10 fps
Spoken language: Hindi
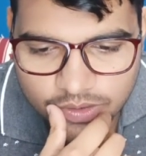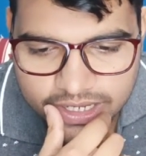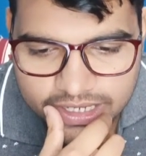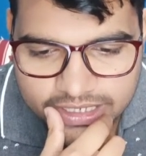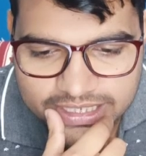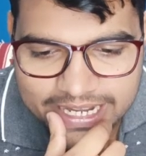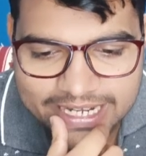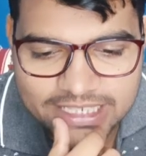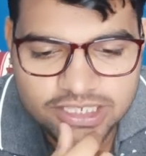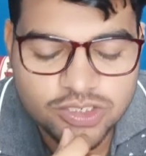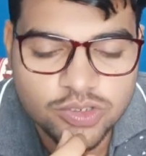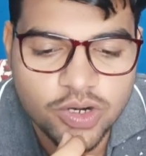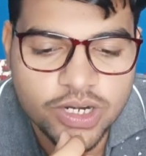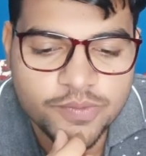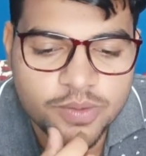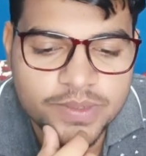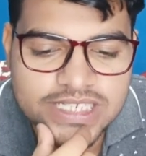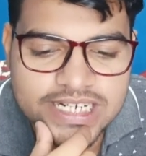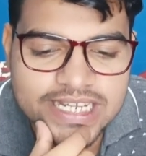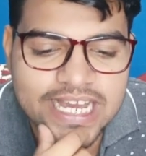है ये है डिजिस्टो 24
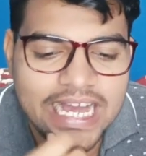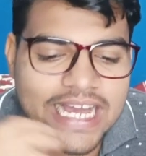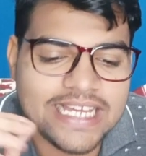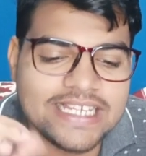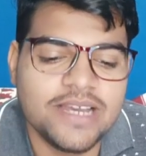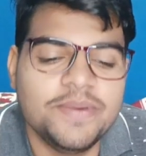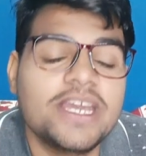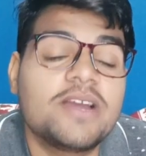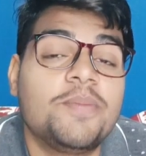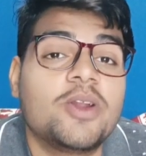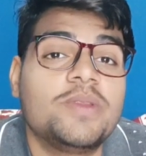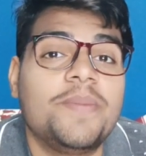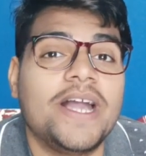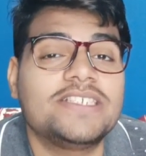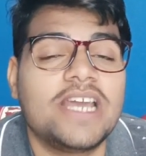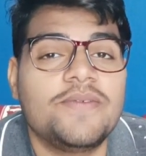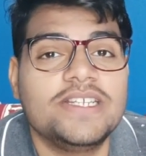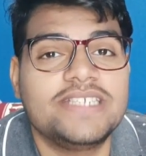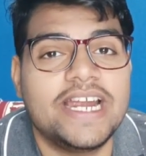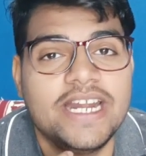बेसिकली ये भी एक वन ऑफ द बेस्ट एफरी
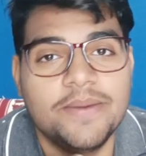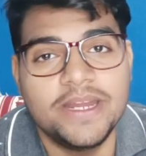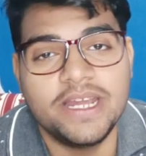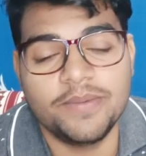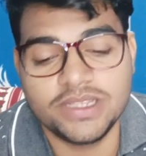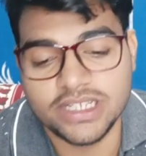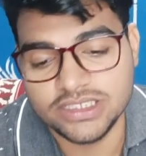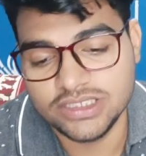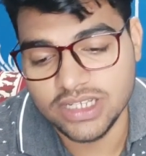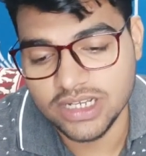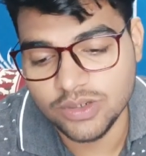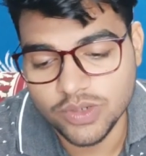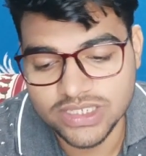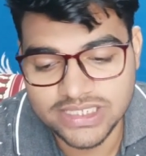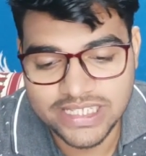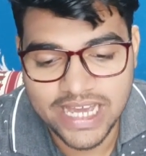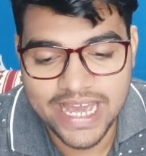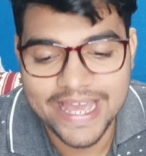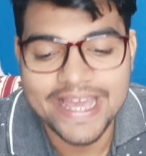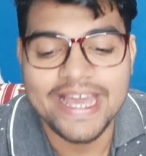साइड है मैंने अभी तक नोटिस uh, किया है
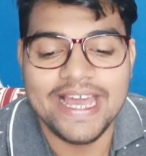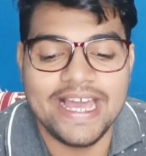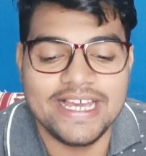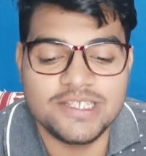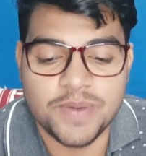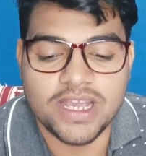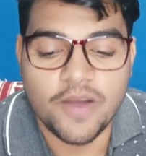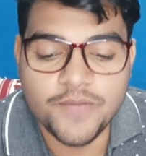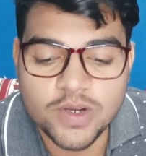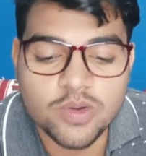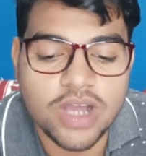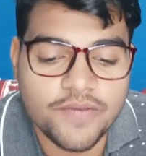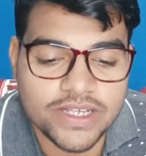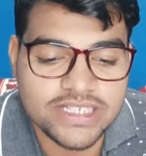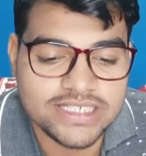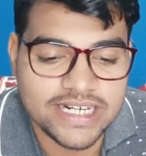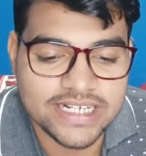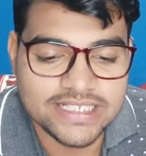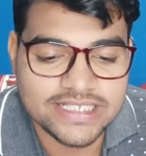uh, इस पर काफ़ी लोग काफ़ी अच्छे अच्छे अर्निंग्स